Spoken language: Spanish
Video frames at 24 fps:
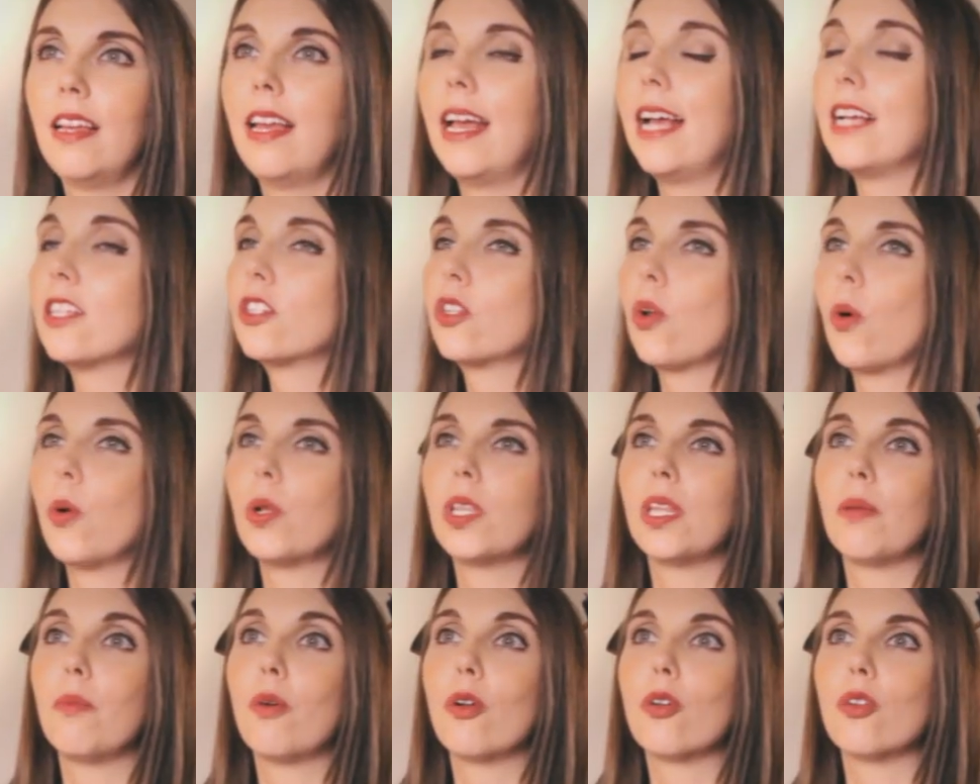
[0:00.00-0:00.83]
Esto
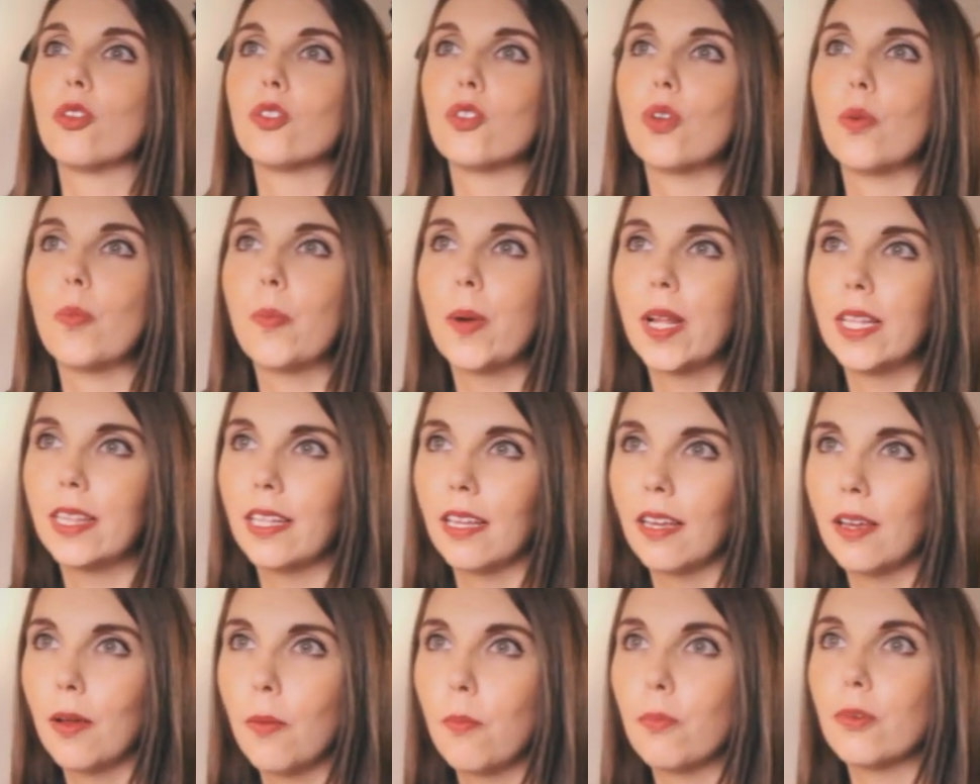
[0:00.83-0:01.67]
último nos
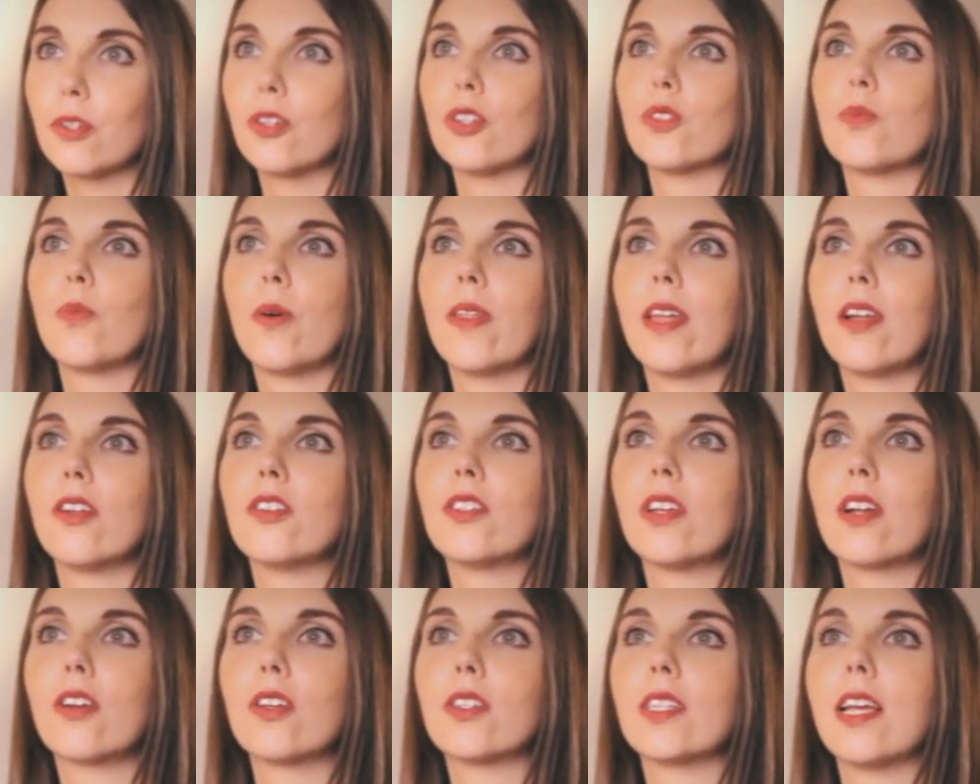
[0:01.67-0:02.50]
sorprende, pues los modelos
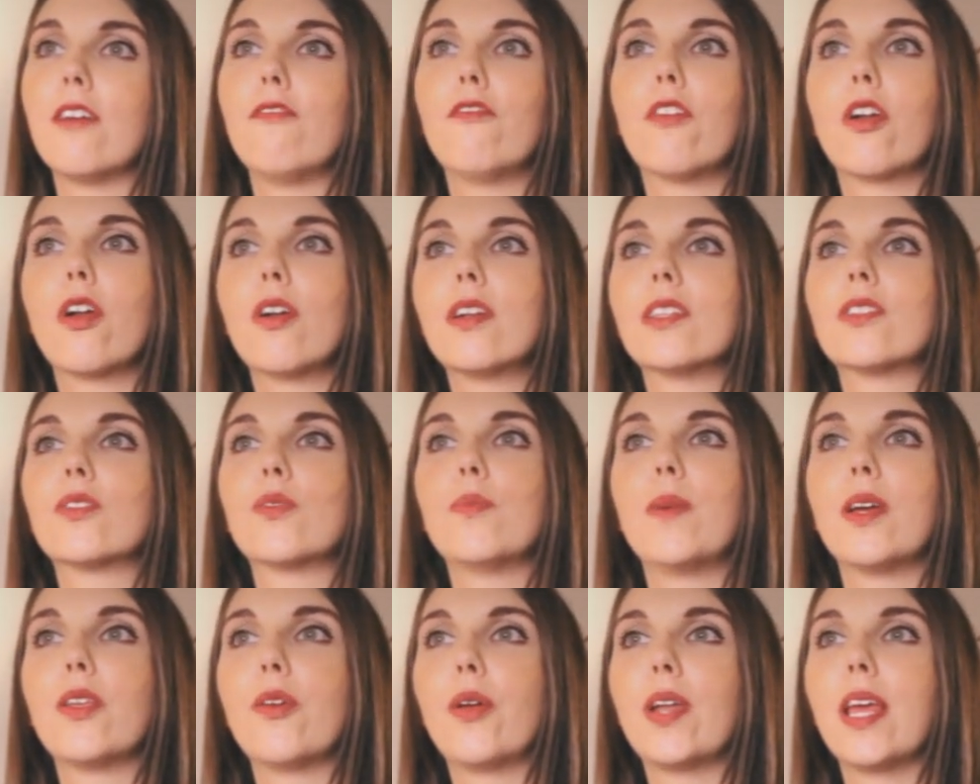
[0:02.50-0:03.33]
de Rosa fueron en su
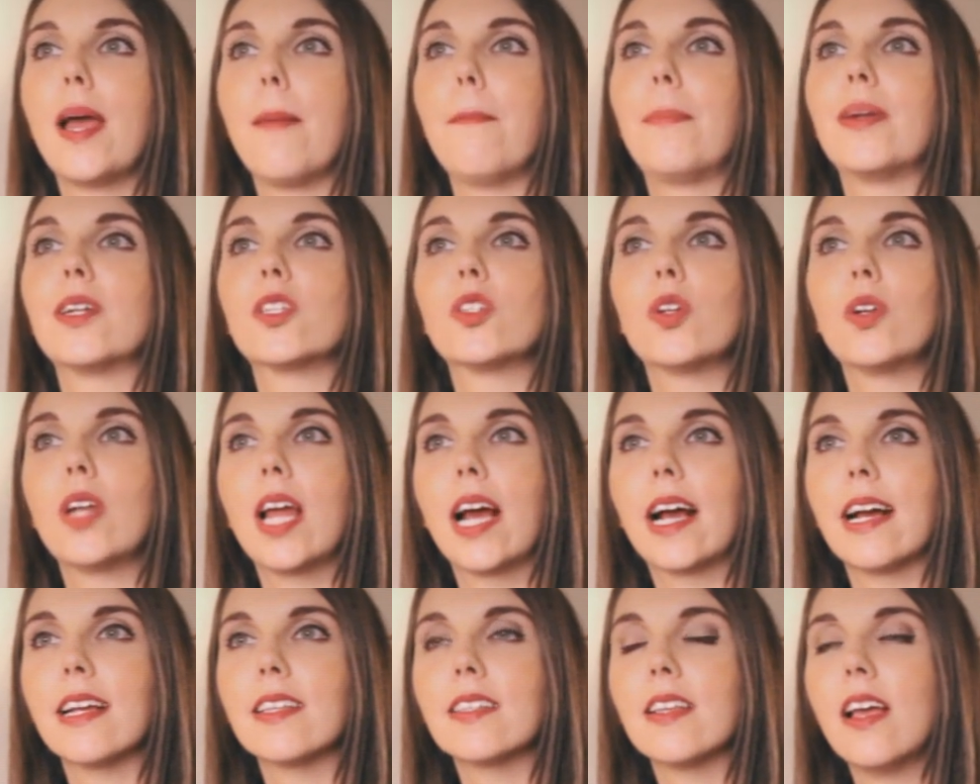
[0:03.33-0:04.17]
mayoría
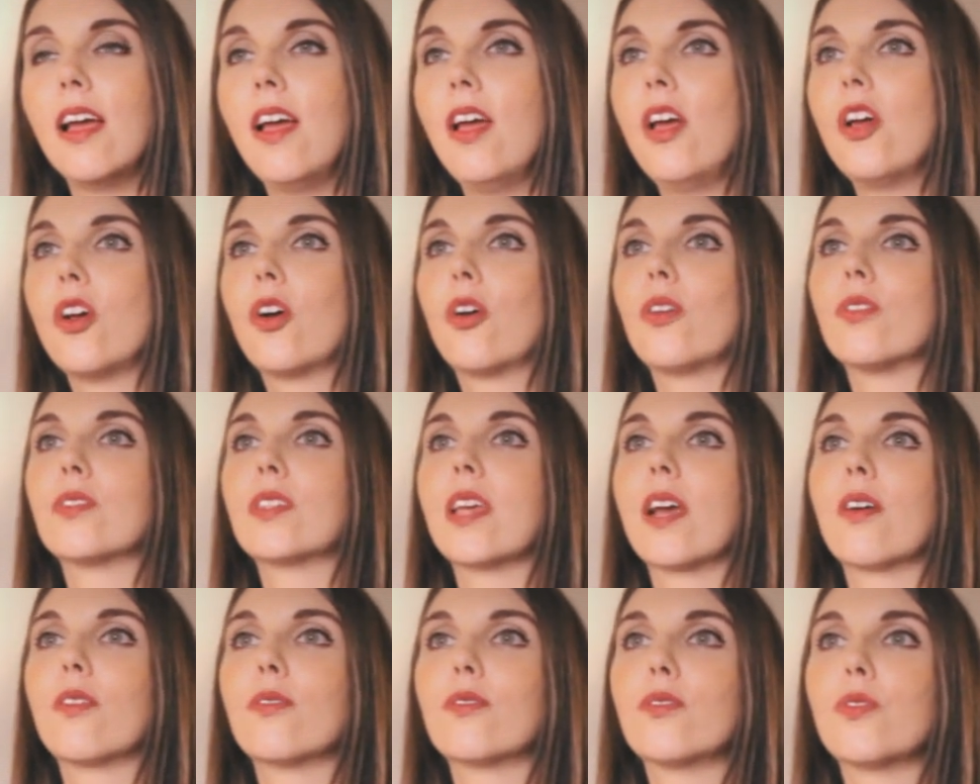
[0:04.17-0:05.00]
personajes con los
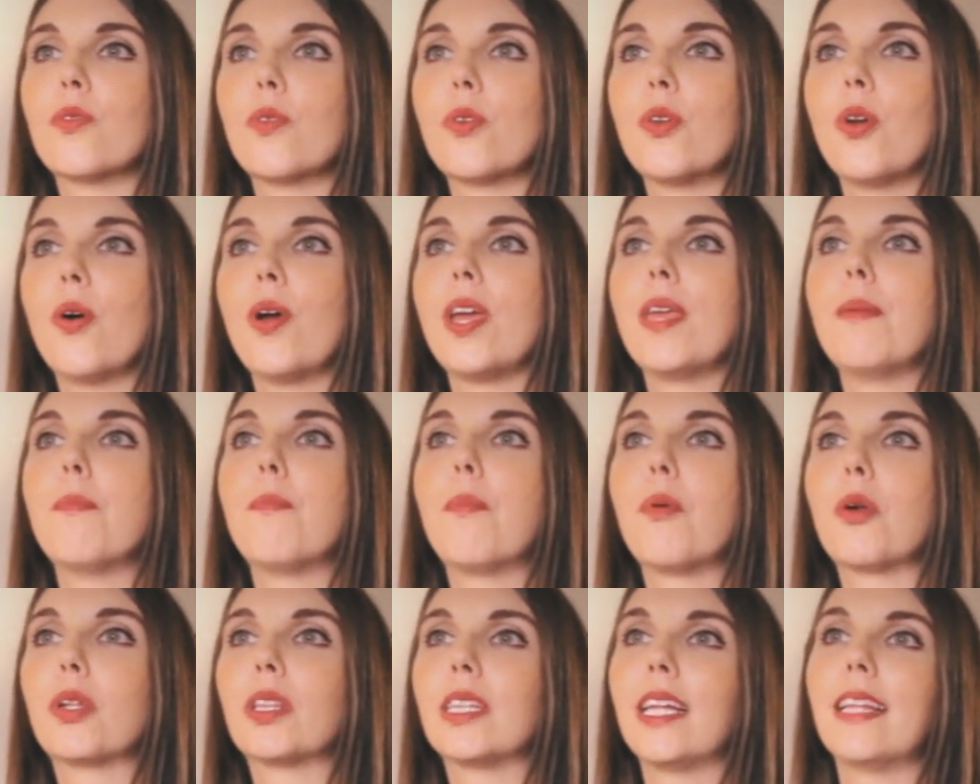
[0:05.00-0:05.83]
que construyó
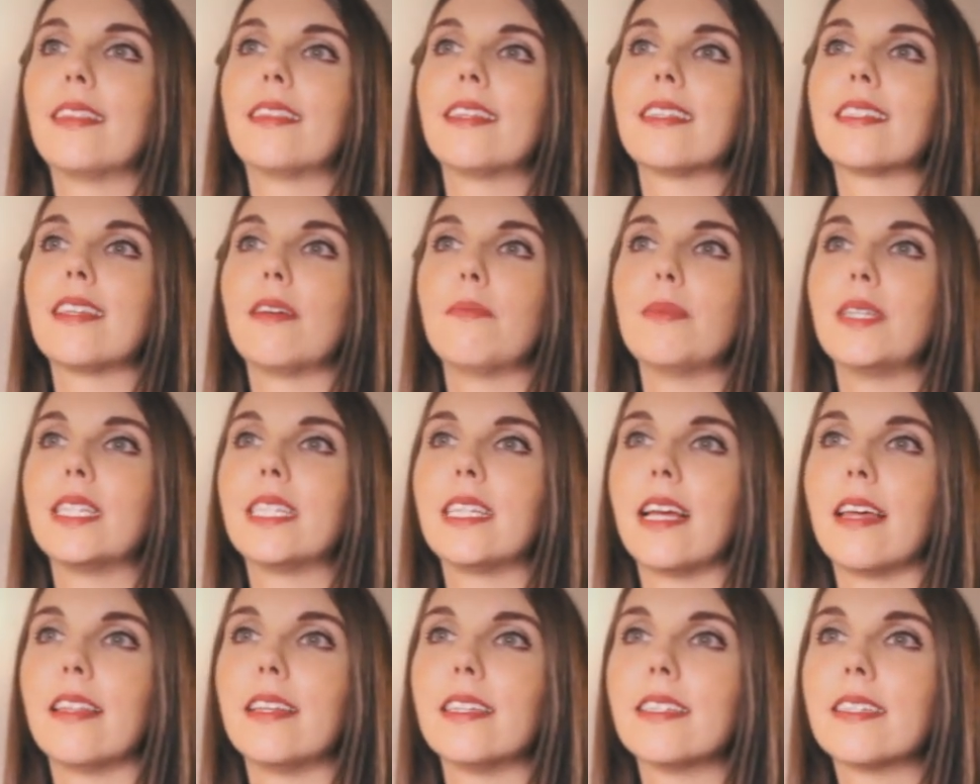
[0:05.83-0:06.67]
importantes
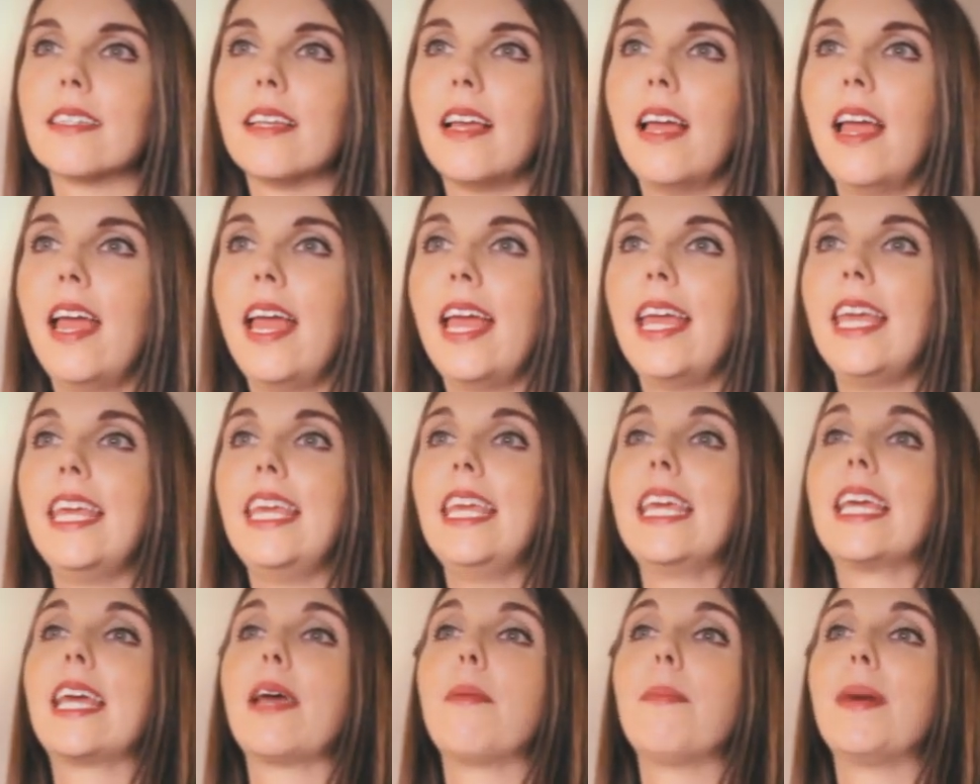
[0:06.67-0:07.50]
amistades
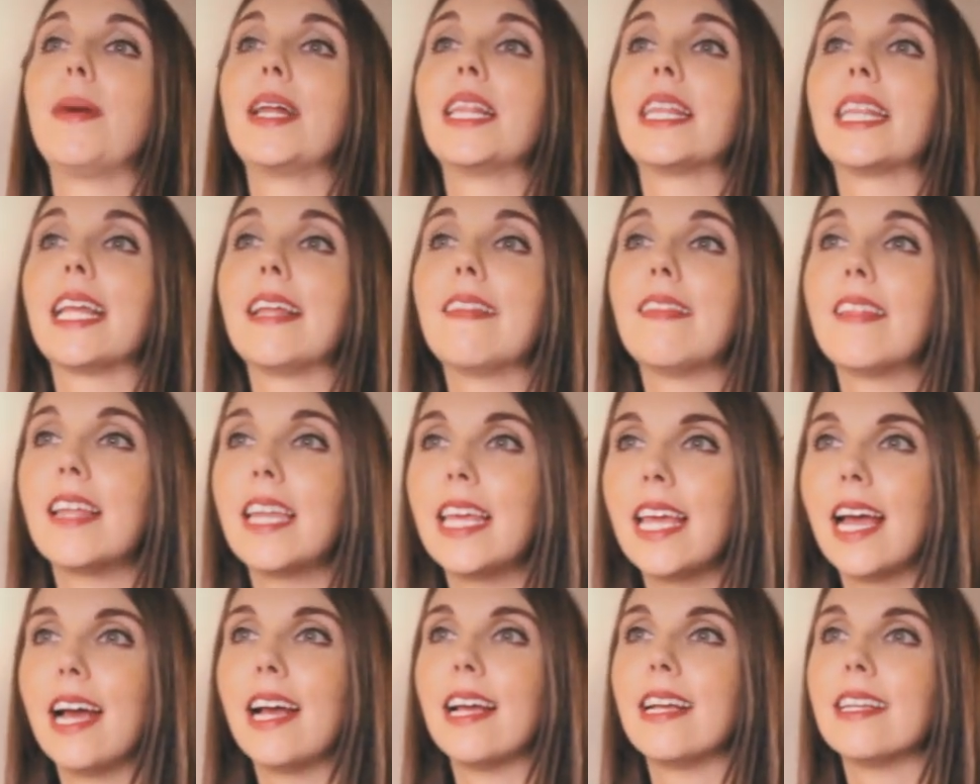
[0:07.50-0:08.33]
y que
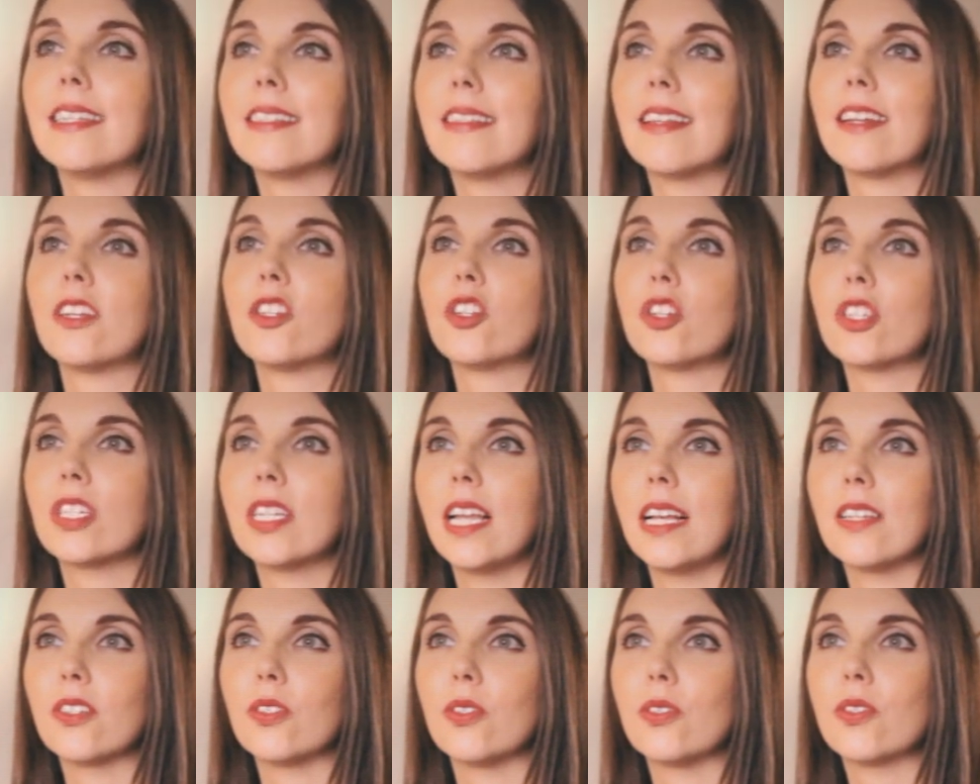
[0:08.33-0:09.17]
mantendría estrechos
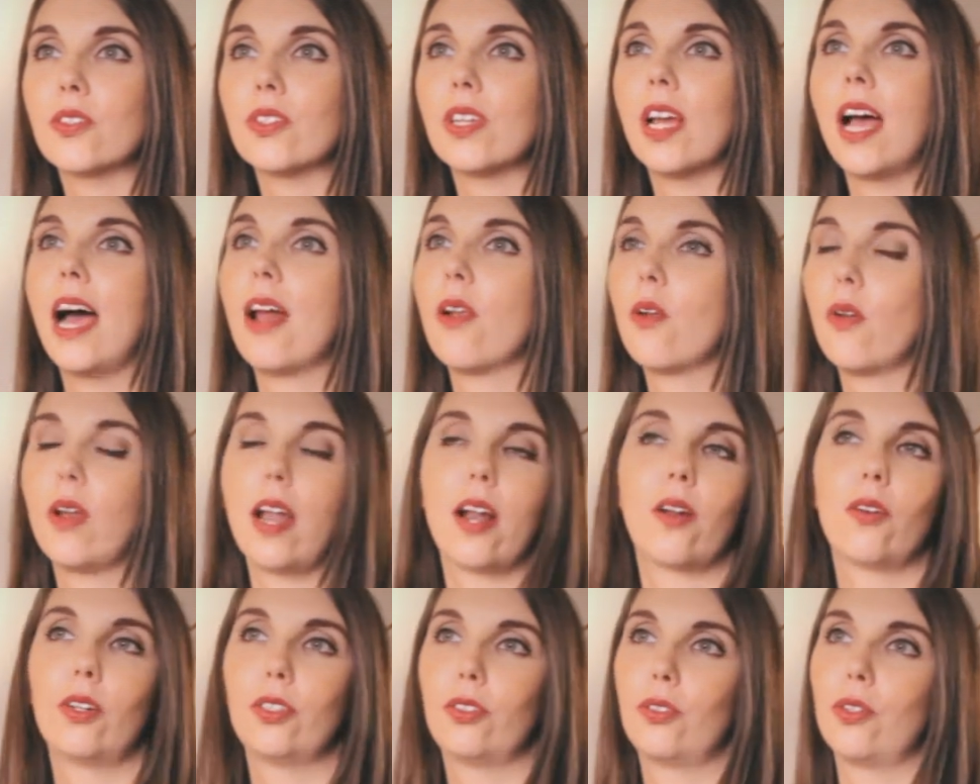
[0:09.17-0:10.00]
lazos a lo
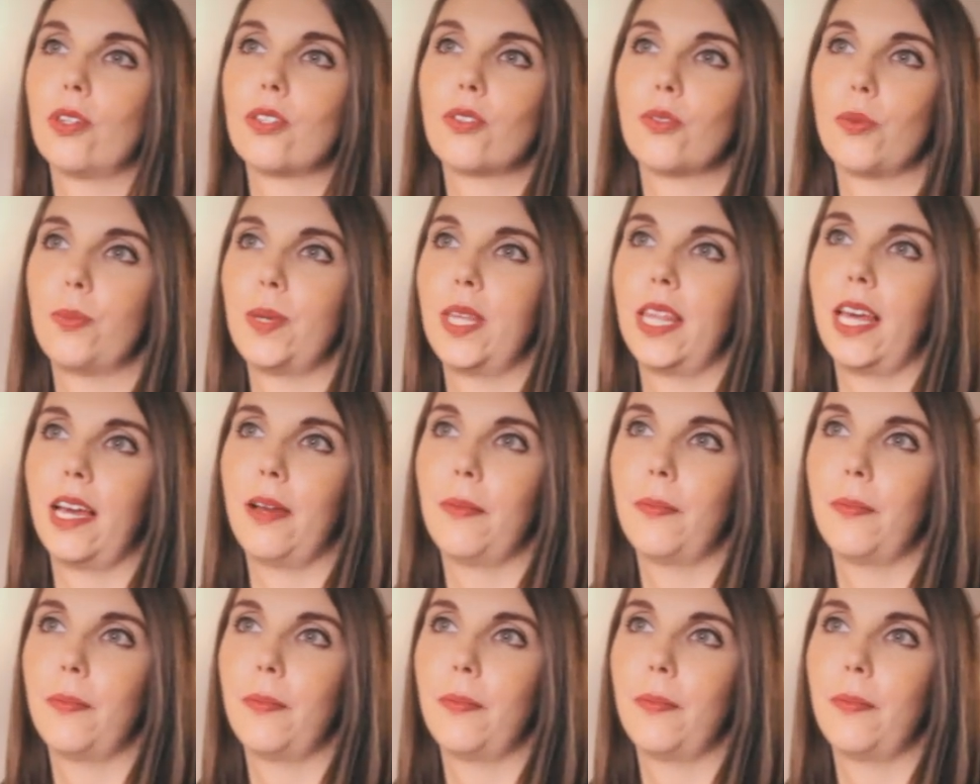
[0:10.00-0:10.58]
largo de toda su vida.